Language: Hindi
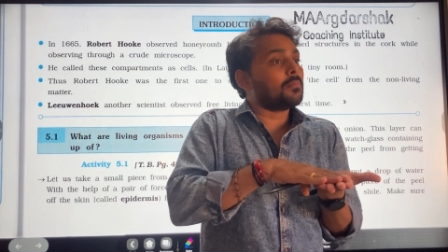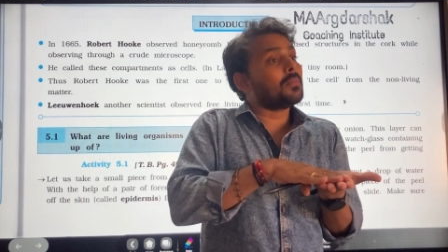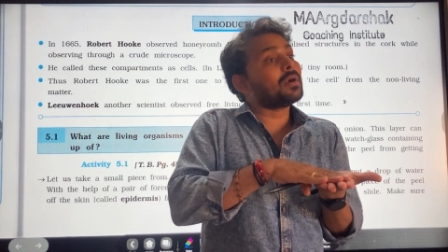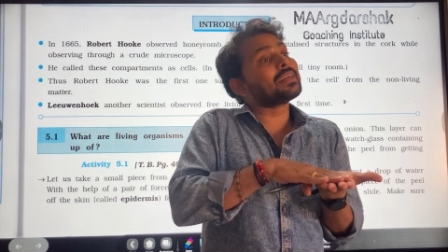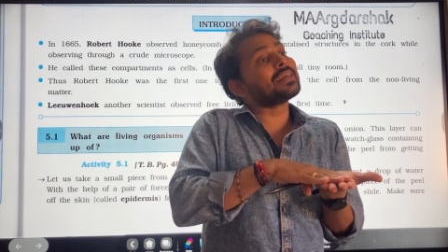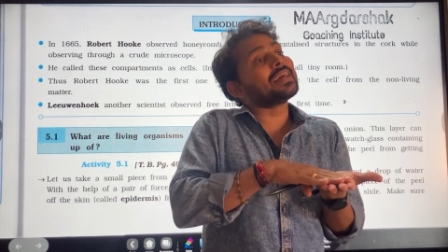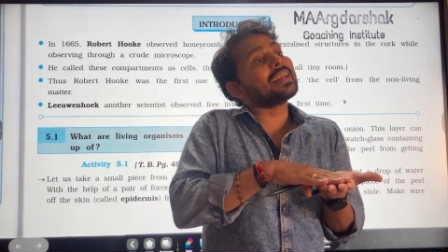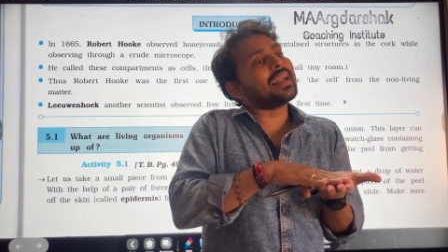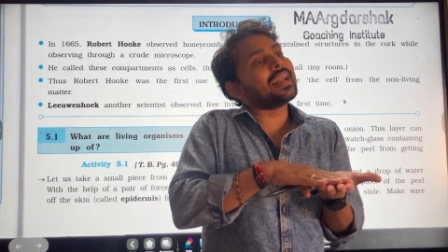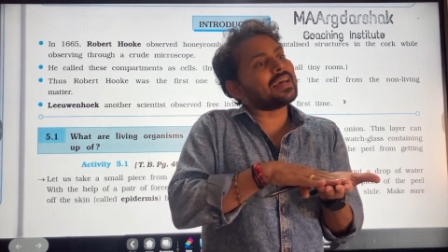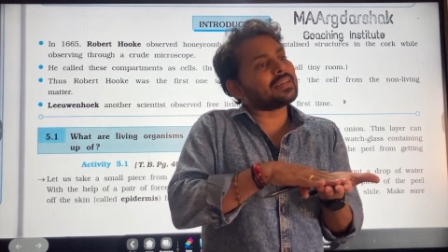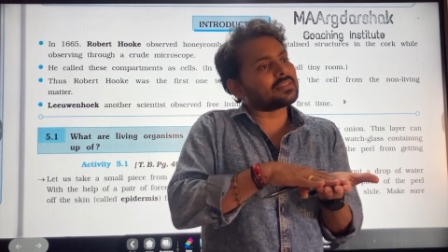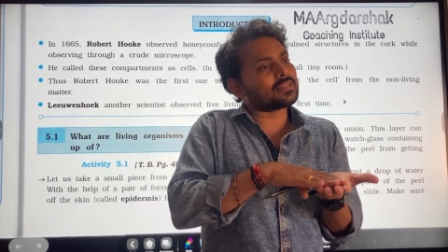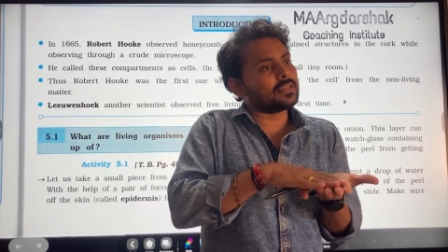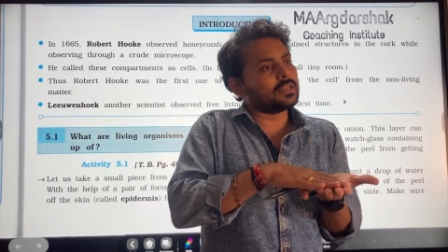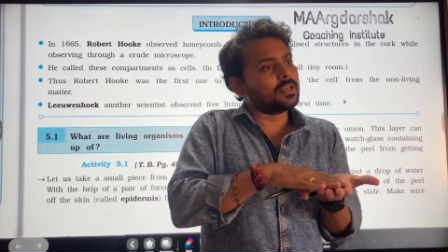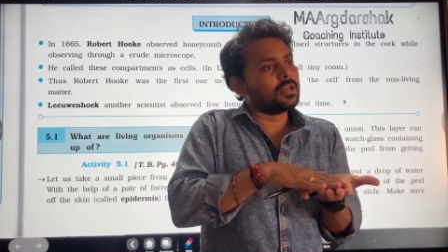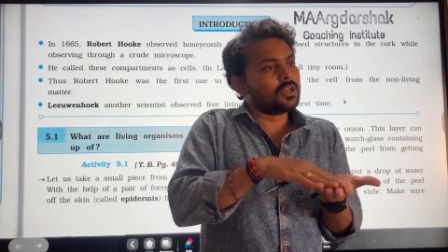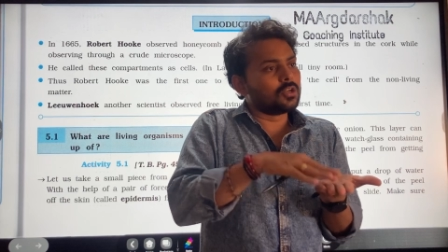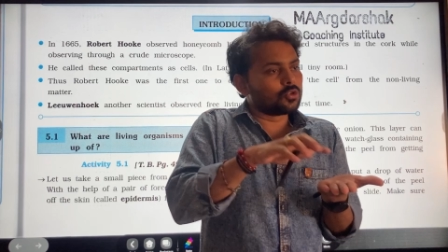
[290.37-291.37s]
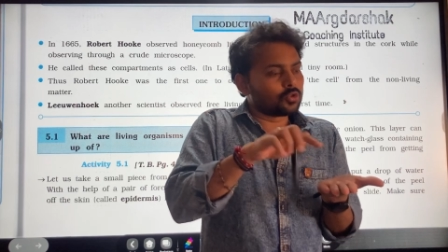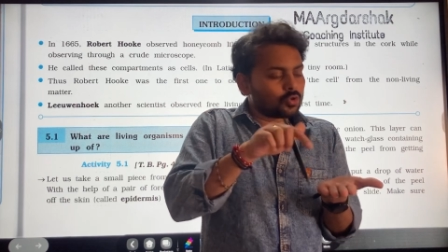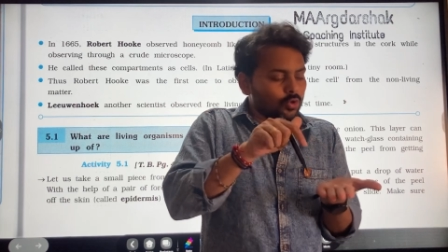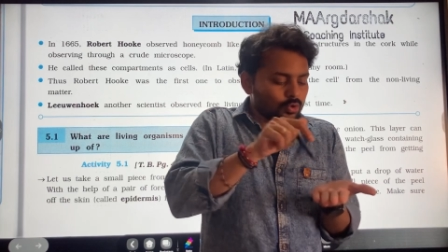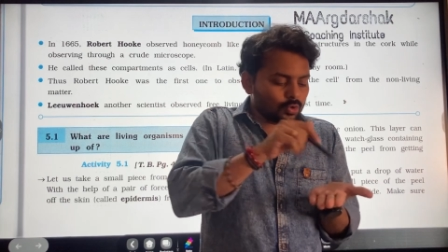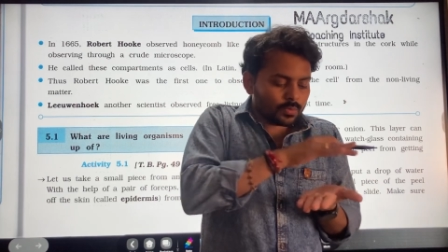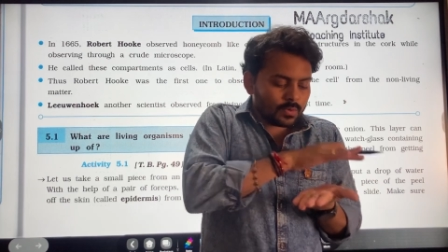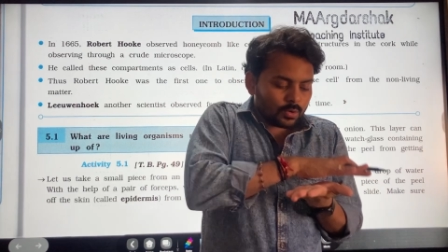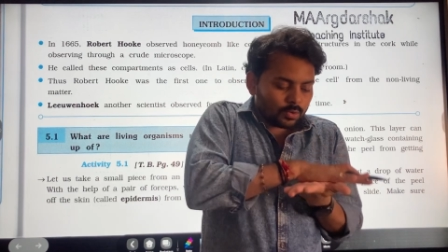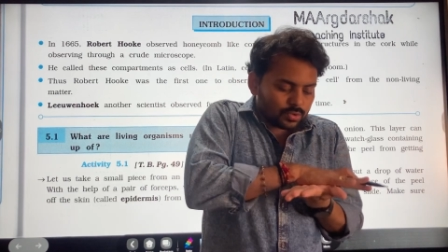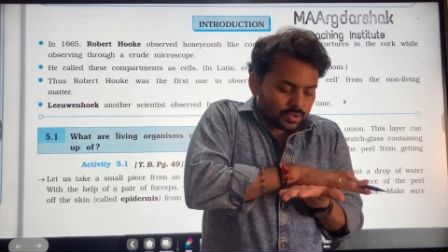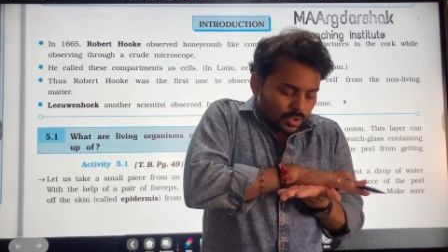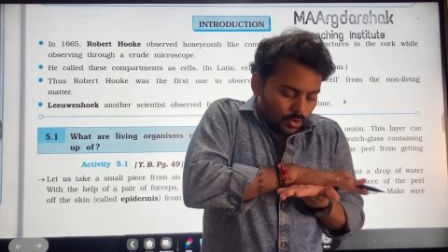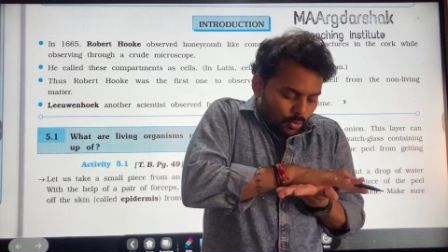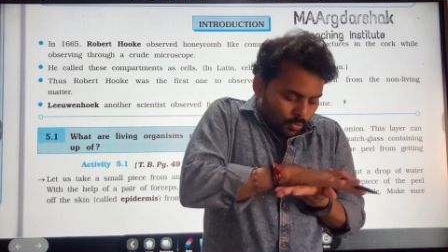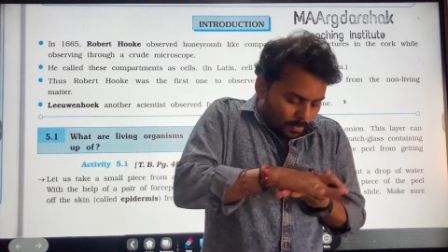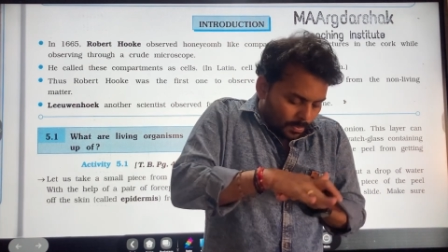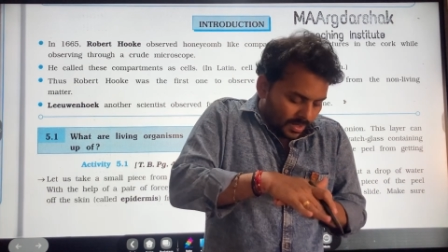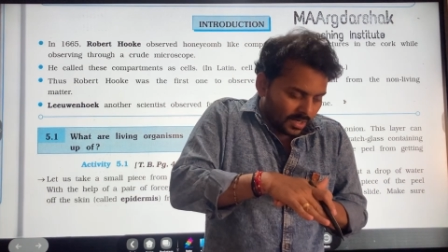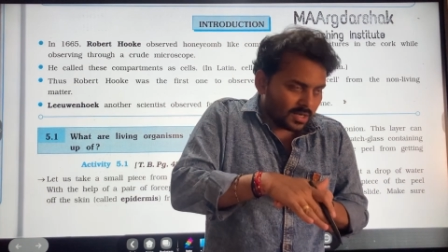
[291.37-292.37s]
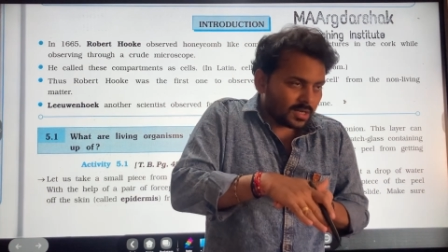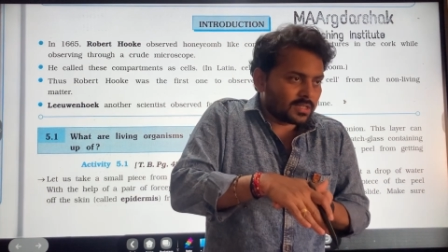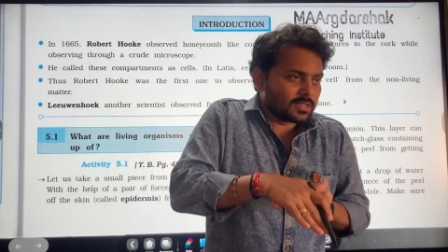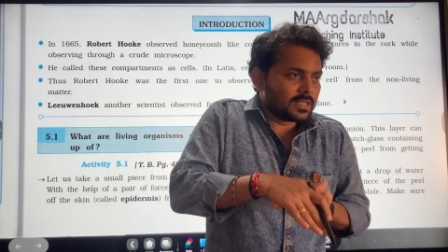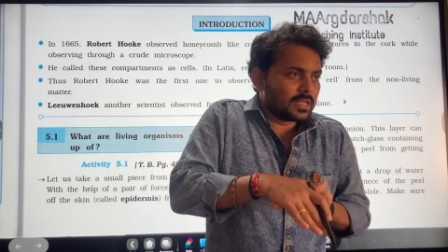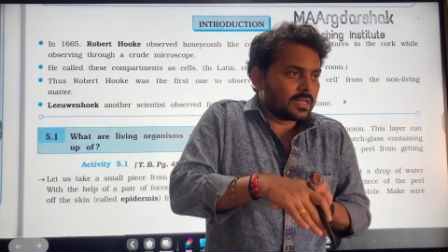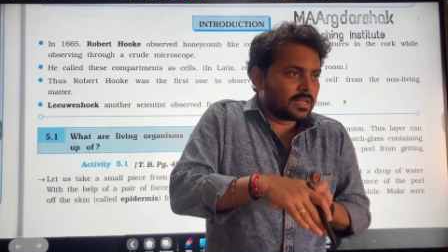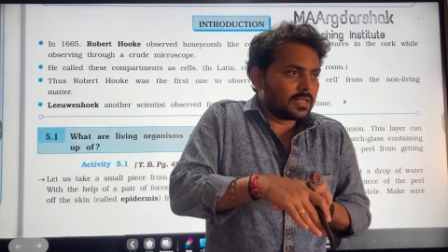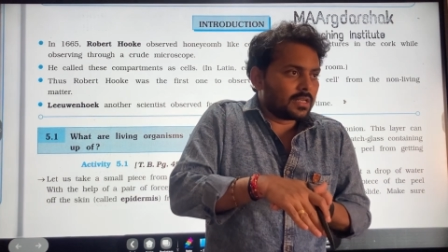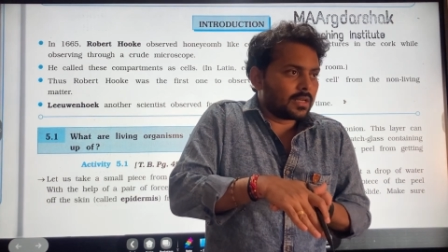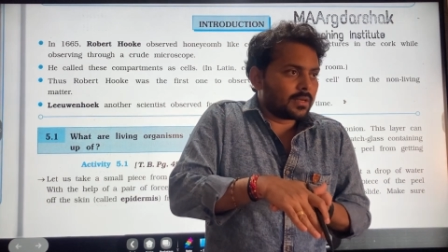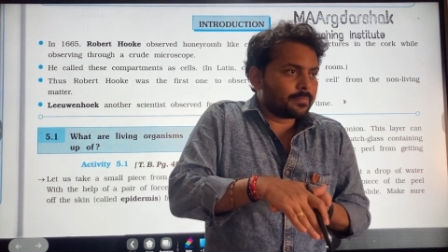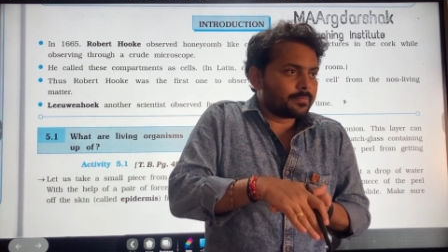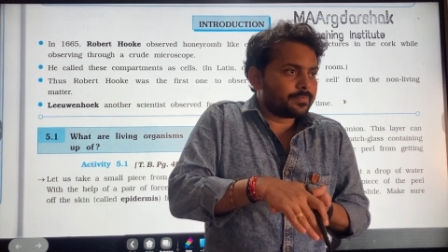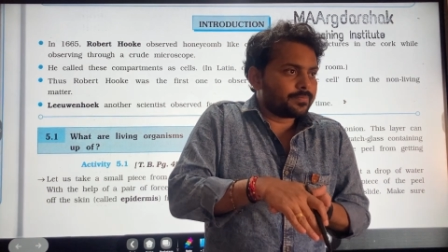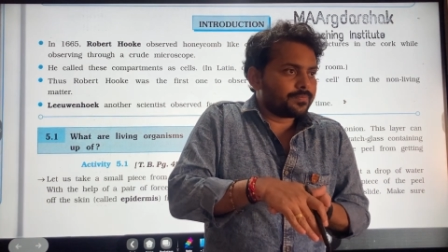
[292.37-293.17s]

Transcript: बट ग्लास की जो तुम्हें उसके ऊपर रख देनी है